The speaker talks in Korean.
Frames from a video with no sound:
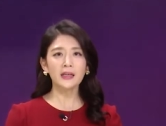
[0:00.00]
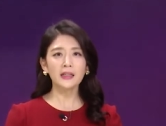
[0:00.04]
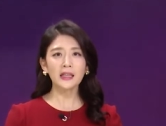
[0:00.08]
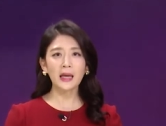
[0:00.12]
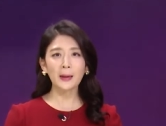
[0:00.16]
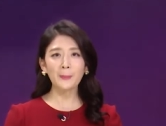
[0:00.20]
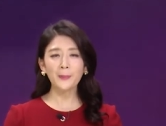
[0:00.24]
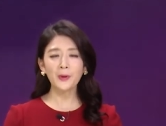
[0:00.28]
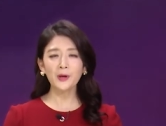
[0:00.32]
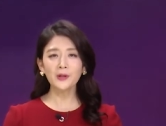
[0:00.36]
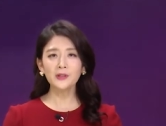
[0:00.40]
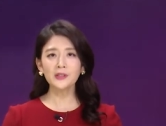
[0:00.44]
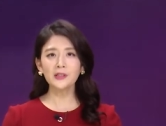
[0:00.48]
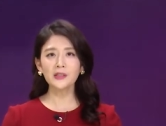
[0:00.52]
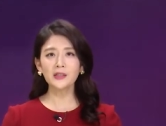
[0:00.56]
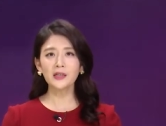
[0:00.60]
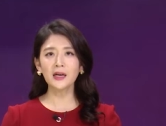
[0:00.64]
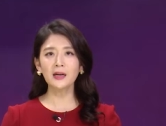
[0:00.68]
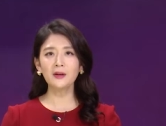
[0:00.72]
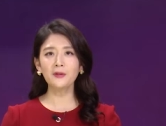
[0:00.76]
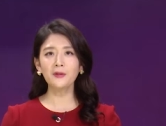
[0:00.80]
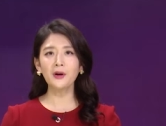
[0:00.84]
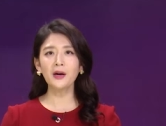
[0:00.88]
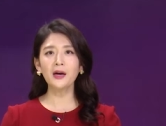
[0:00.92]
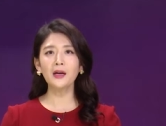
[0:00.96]
이 답변
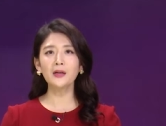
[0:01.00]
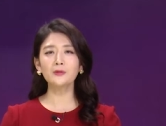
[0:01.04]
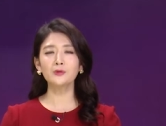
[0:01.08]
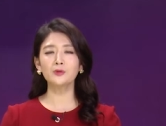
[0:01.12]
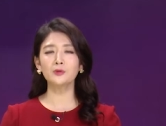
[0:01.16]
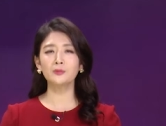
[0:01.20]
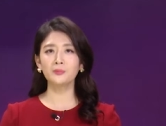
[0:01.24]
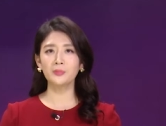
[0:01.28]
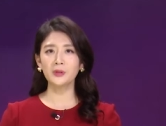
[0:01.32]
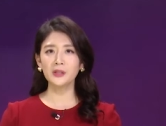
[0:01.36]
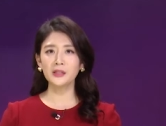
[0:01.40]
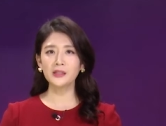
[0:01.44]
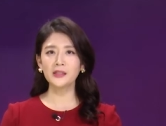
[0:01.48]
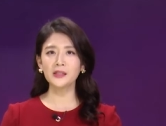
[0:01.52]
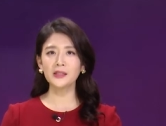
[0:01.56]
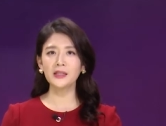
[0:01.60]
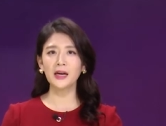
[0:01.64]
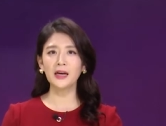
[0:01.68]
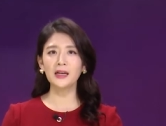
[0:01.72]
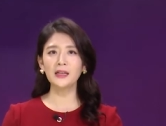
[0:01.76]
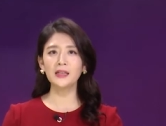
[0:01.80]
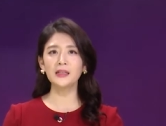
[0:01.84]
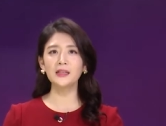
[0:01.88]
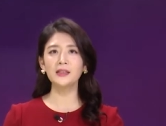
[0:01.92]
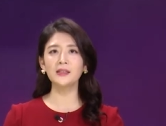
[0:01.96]
시간과 준비
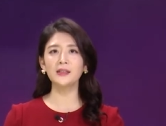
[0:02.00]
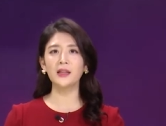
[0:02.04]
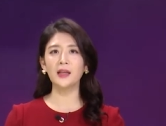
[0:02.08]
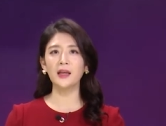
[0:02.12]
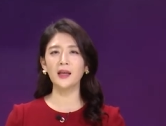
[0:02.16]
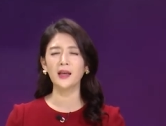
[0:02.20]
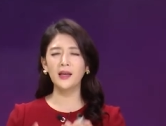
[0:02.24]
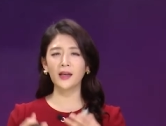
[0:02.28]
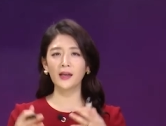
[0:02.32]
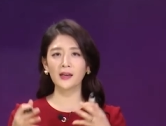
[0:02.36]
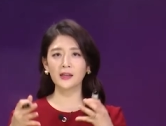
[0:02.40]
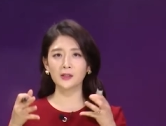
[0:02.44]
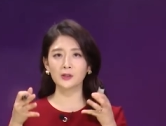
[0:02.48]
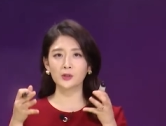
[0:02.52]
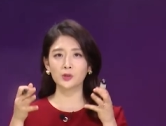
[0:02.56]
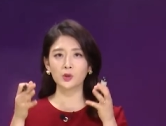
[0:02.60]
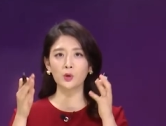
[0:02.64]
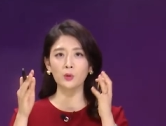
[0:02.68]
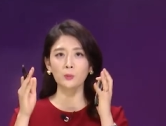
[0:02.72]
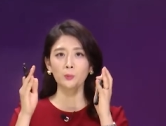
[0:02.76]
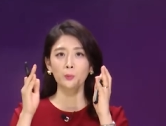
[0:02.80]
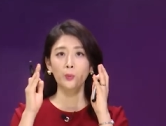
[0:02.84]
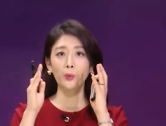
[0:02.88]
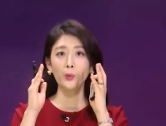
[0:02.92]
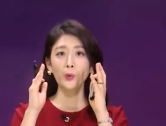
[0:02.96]
시간은 내 네,
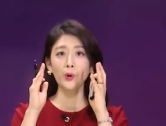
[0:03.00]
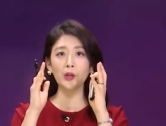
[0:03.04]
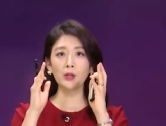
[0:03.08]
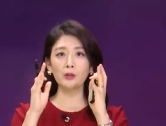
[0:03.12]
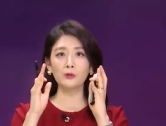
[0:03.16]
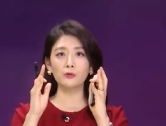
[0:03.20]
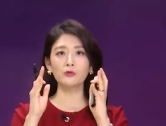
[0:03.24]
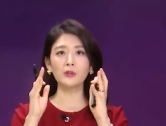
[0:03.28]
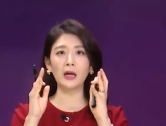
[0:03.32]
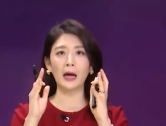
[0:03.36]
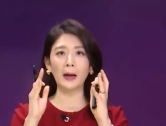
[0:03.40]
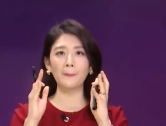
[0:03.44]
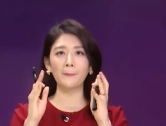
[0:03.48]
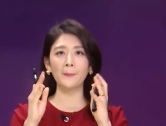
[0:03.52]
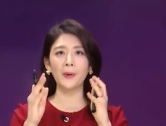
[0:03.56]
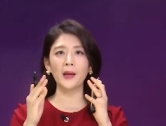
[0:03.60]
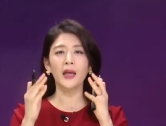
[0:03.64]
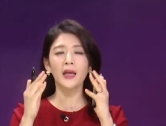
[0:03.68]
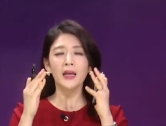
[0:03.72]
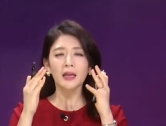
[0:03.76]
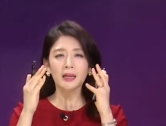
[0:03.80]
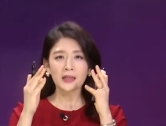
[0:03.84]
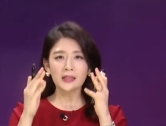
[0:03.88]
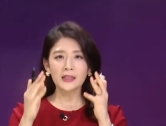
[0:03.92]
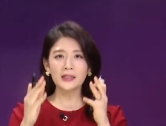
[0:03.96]
그쵸 보이는 눈
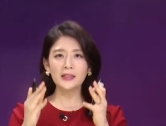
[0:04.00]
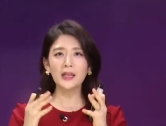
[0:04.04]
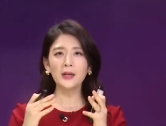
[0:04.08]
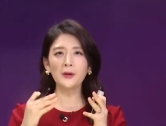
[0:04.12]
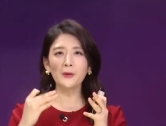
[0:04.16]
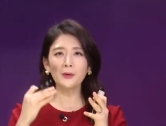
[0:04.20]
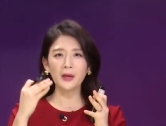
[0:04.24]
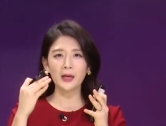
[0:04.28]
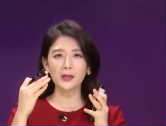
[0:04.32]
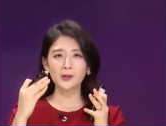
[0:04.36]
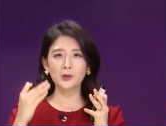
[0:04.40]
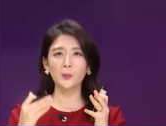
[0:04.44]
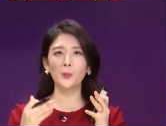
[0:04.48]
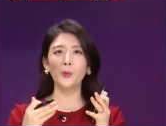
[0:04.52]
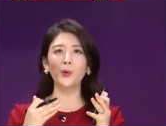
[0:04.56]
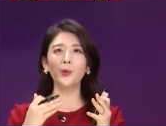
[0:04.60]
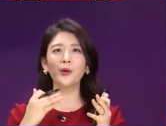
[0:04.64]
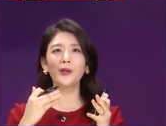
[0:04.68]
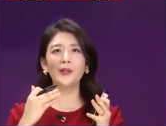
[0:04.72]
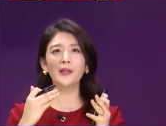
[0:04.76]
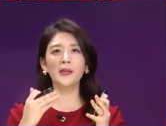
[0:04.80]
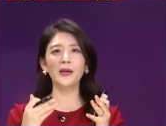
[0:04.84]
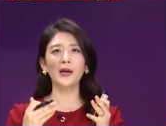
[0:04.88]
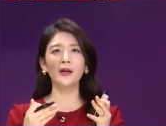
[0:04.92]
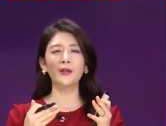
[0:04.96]
앞에 그대로 계속
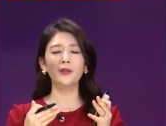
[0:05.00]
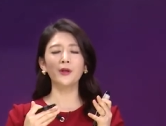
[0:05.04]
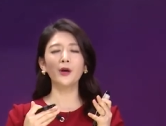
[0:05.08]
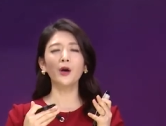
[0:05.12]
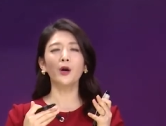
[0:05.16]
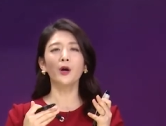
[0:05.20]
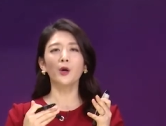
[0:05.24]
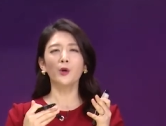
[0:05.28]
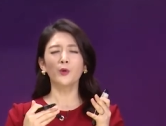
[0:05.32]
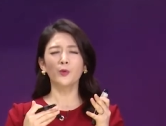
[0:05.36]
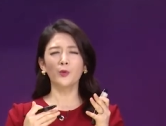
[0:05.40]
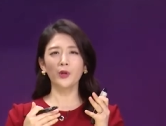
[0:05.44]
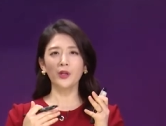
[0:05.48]
보이니까요.